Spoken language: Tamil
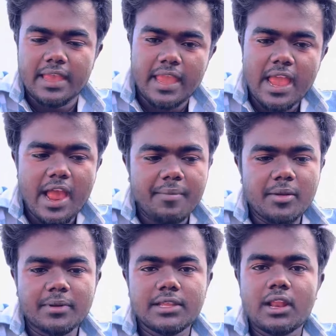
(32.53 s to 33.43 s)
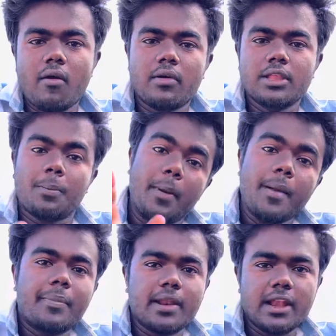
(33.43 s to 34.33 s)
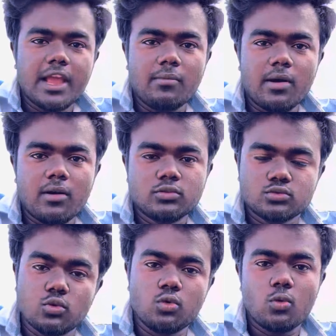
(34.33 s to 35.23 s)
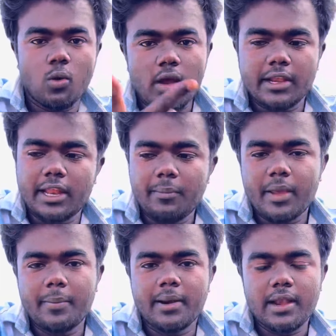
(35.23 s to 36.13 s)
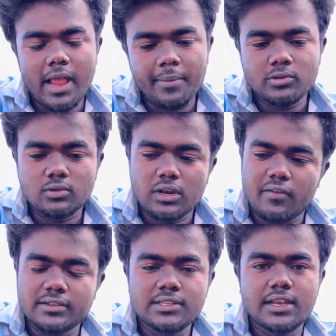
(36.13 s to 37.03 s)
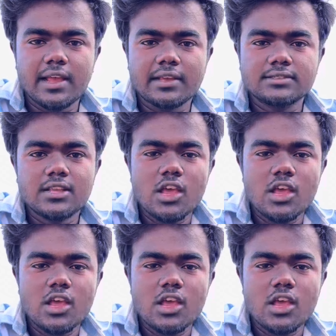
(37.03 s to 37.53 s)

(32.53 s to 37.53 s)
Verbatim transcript: ஏன் அப்படின்னு பார்த்தீங்கன்னா அவங்க இதில் பேப்பர் இல்லையாமா ஸோ உங்ககிட்டே பேப்பர் இல்லையா அப்படின்னு சொல்லிட்டு நான் வந்துட்டேன் கைஸ்